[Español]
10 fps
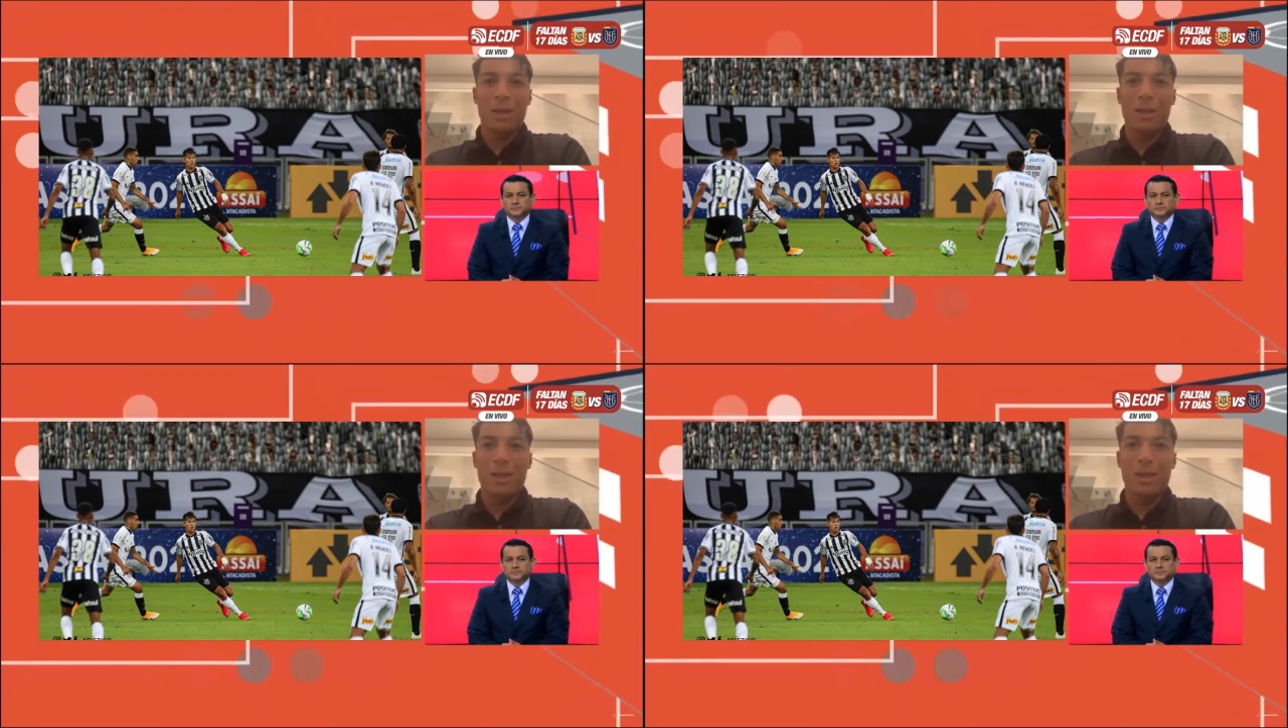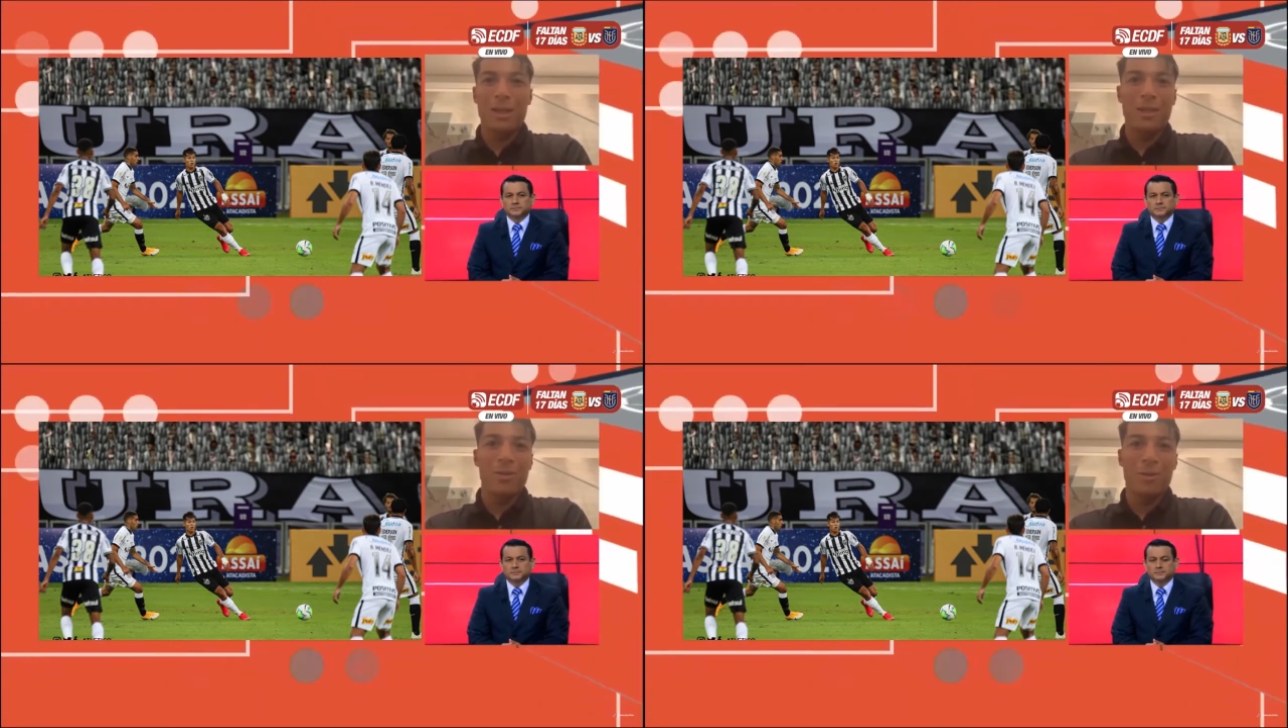con
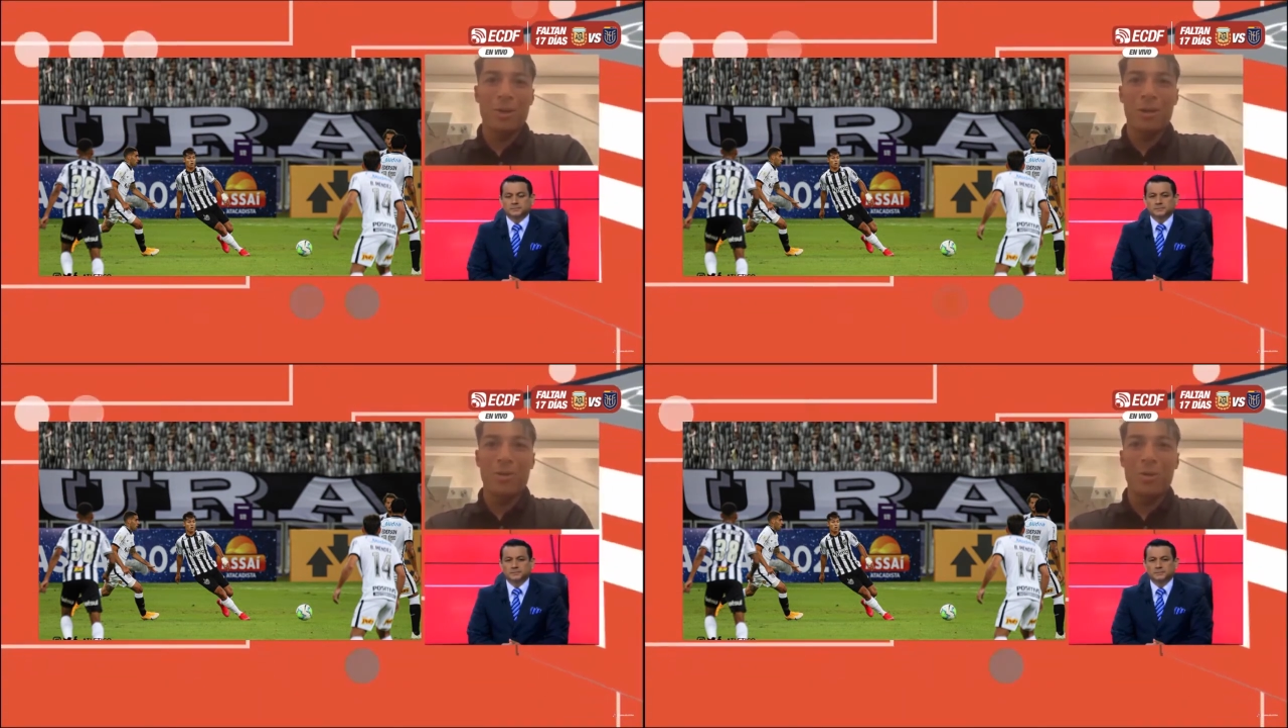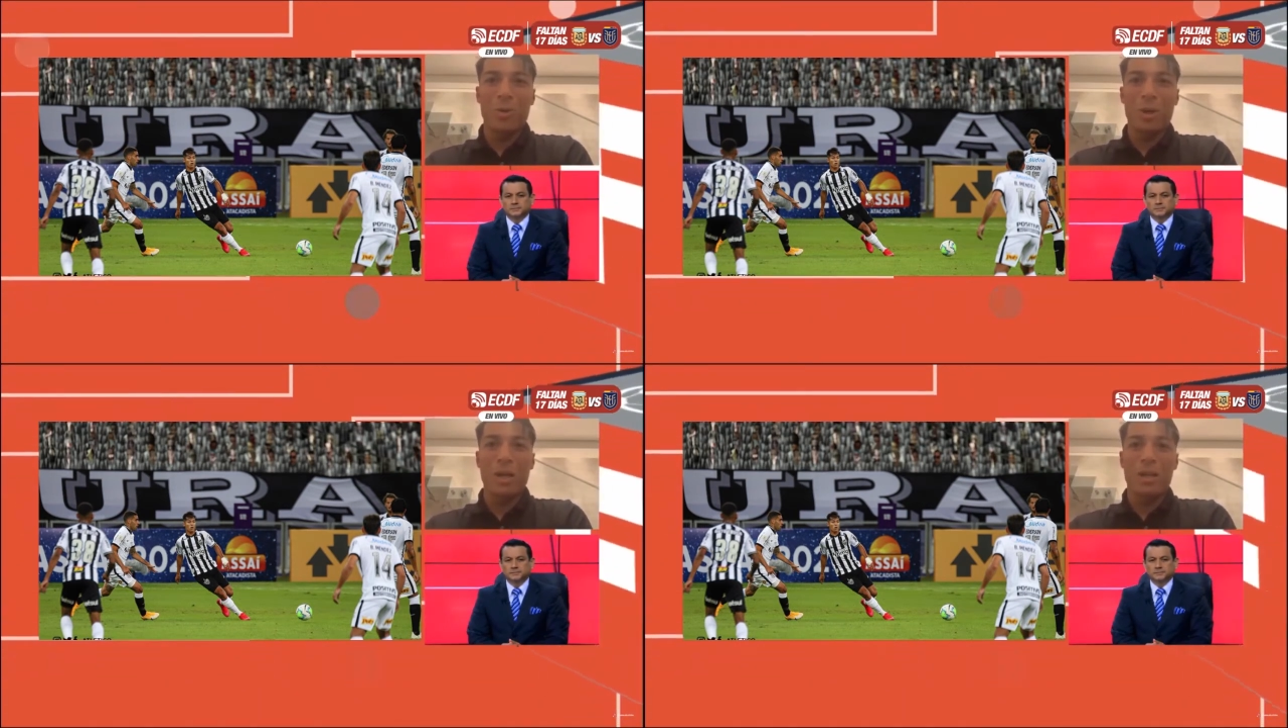Argentina y nos toca con
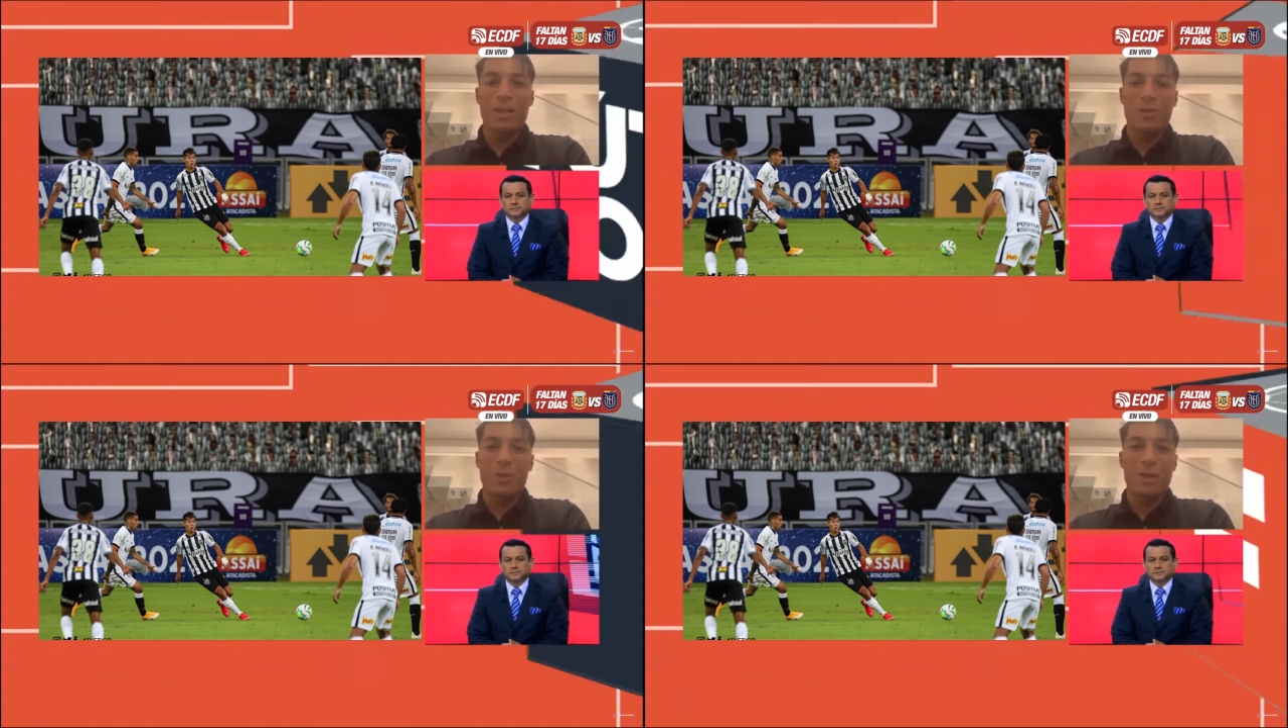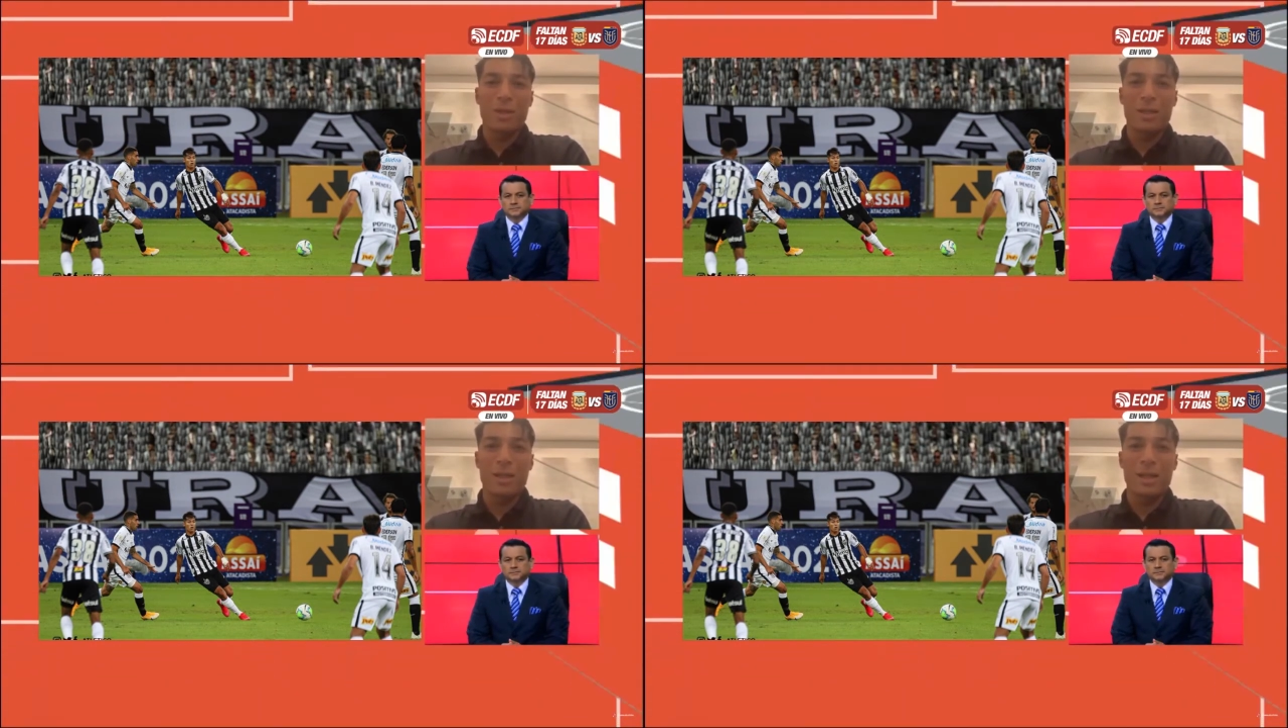Uruguay, tenemos
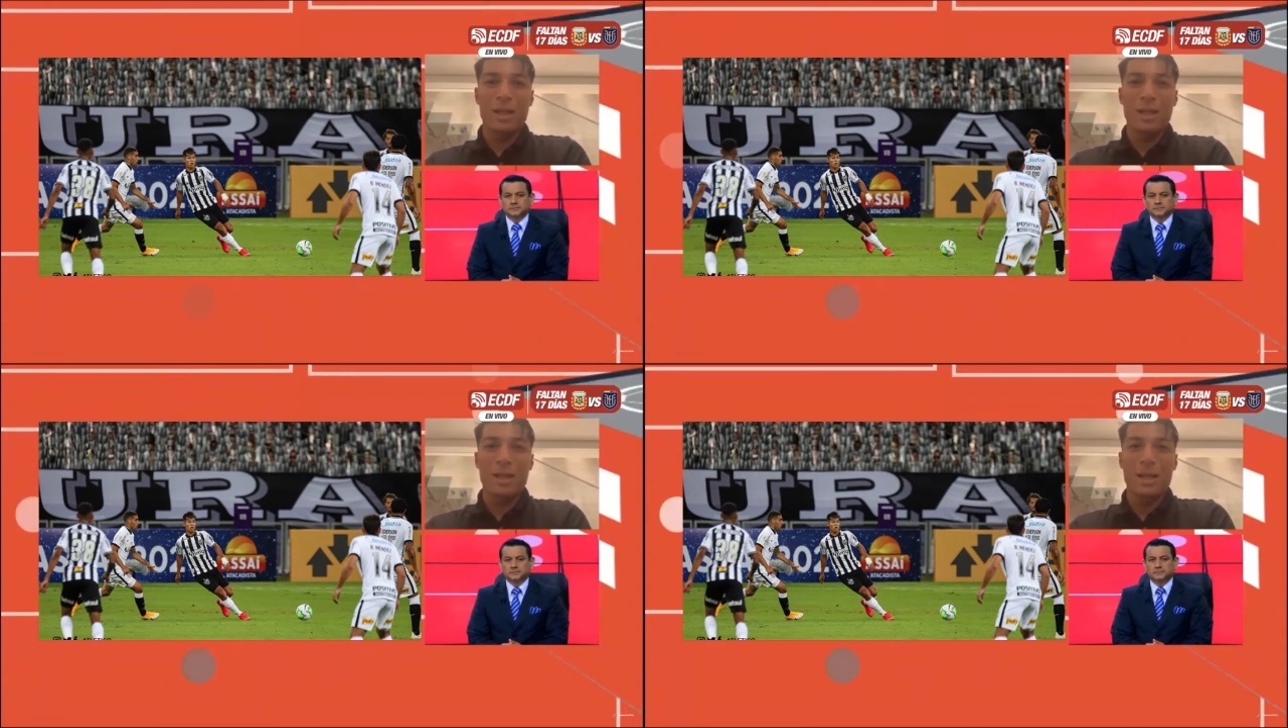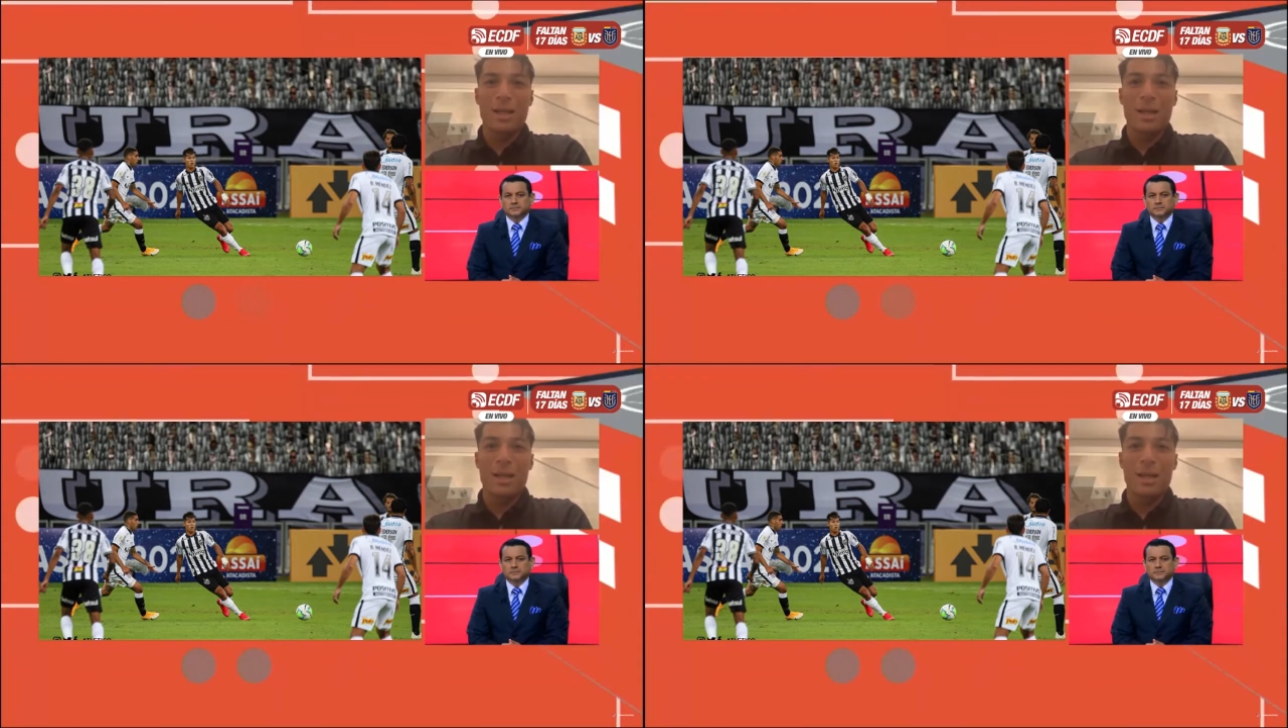que salir a,